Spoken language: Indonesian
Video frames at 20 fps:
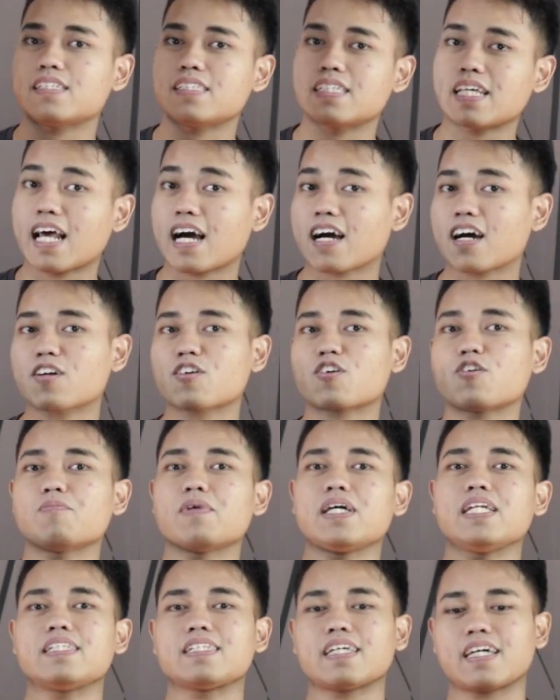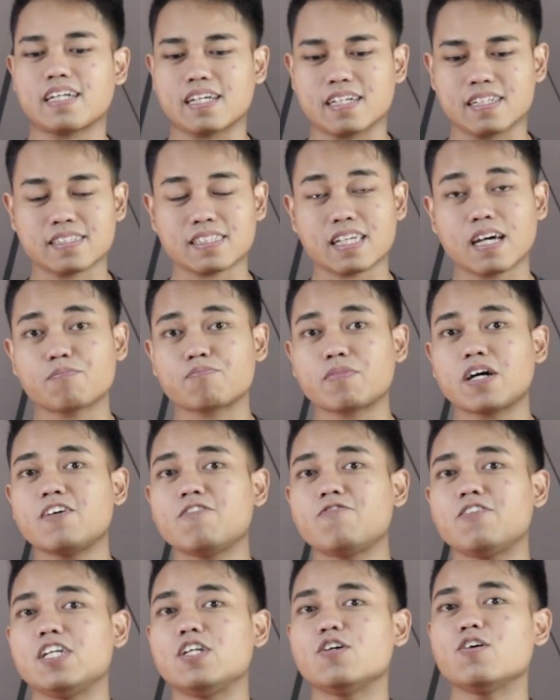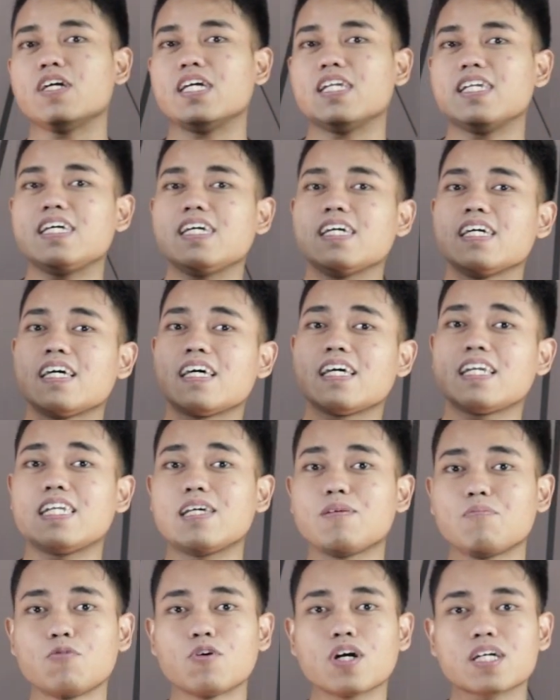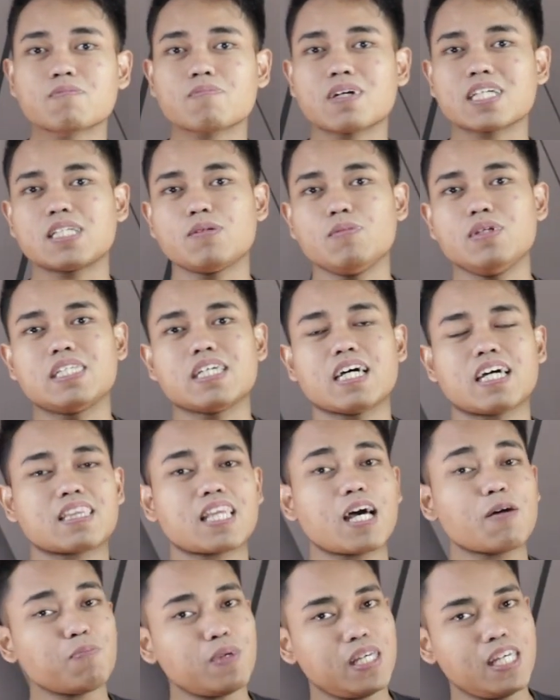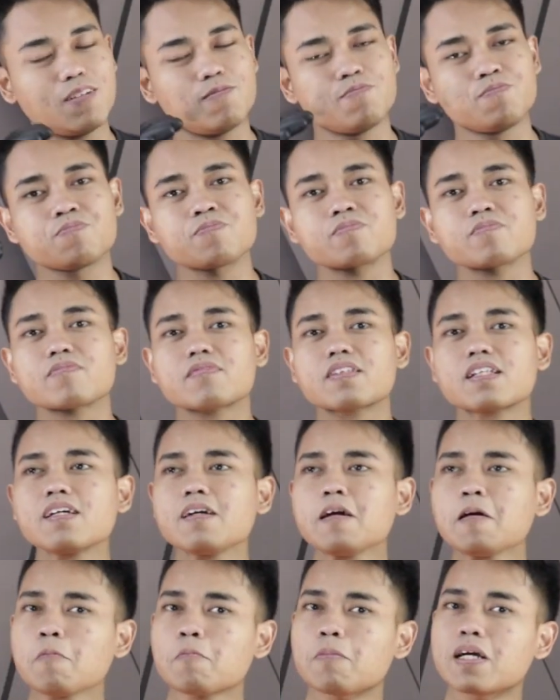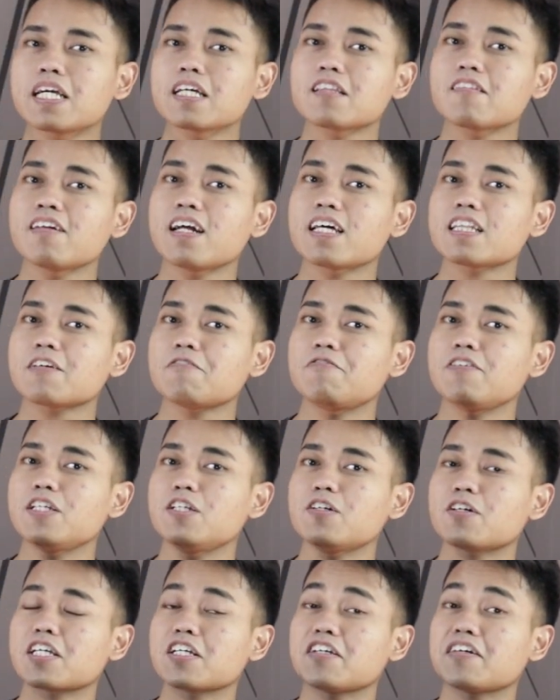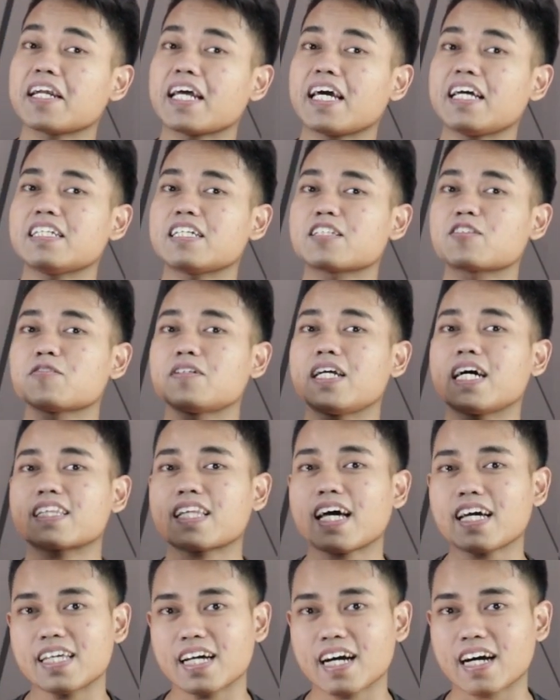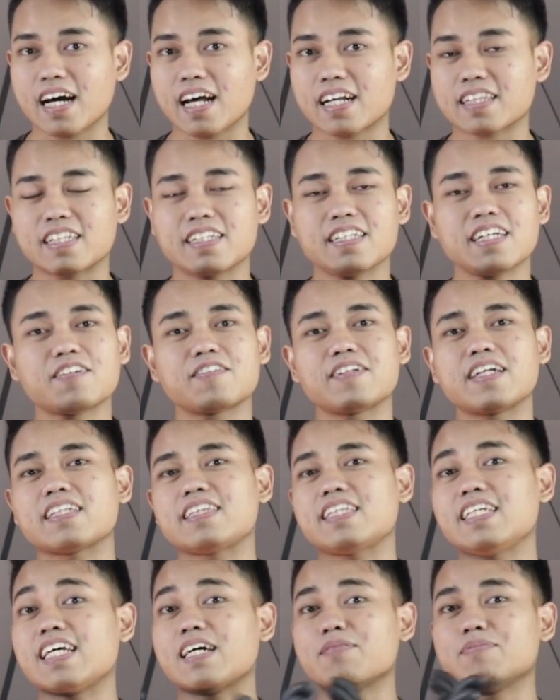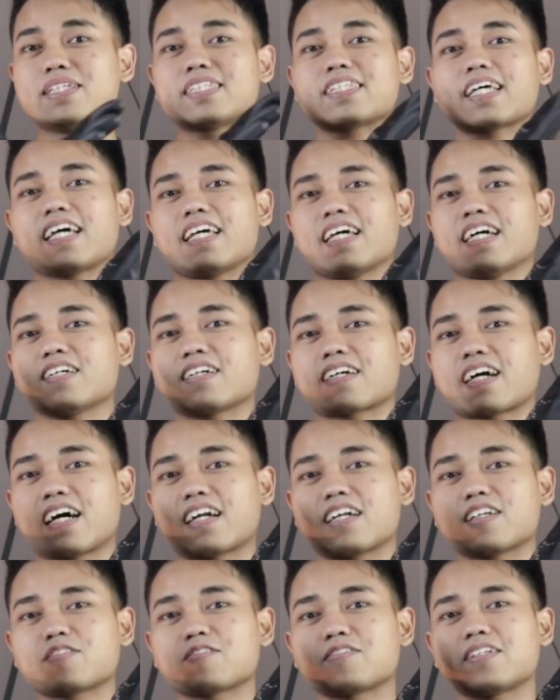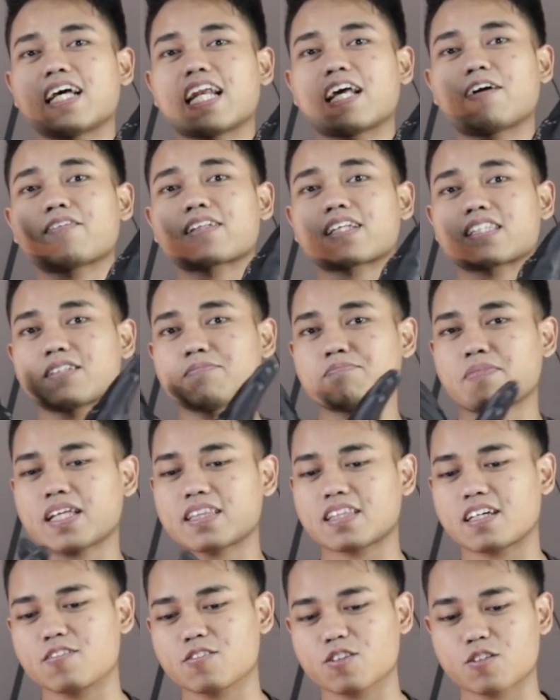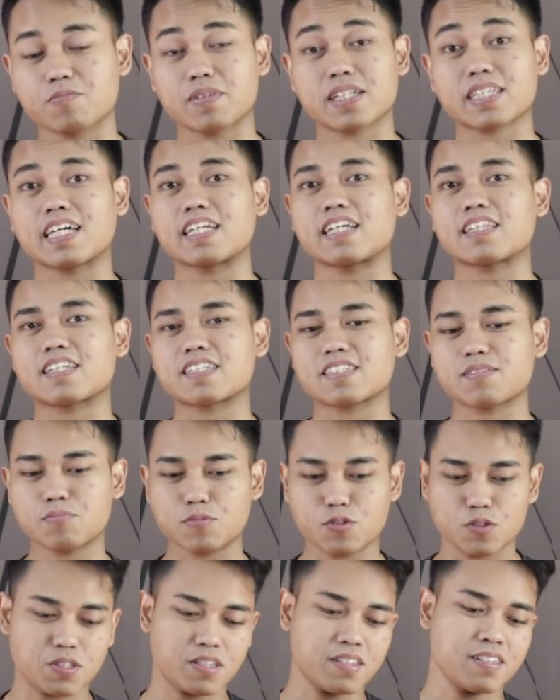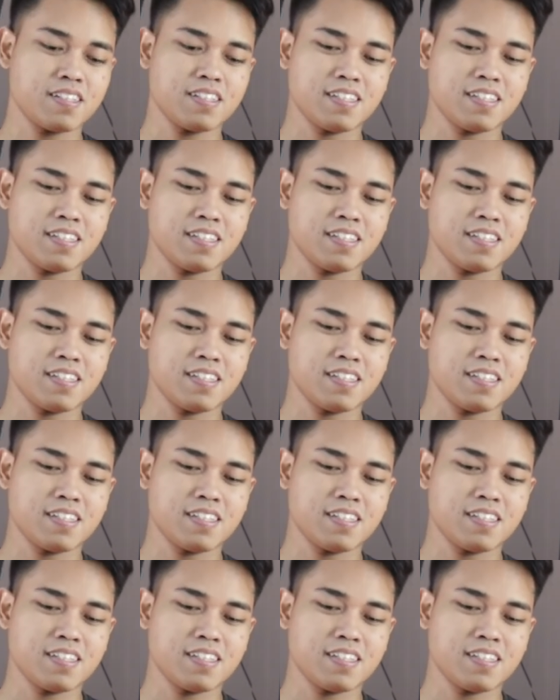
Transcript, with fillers: Silahkan komen di sana. Sampai video ini dibuat masih bisa. Tapi Begitu nanti video Q&A-nya sudah tayang, artinya udah tidak bisa ya, karena sudah lewat kesempatan untuk bertanya tersebut.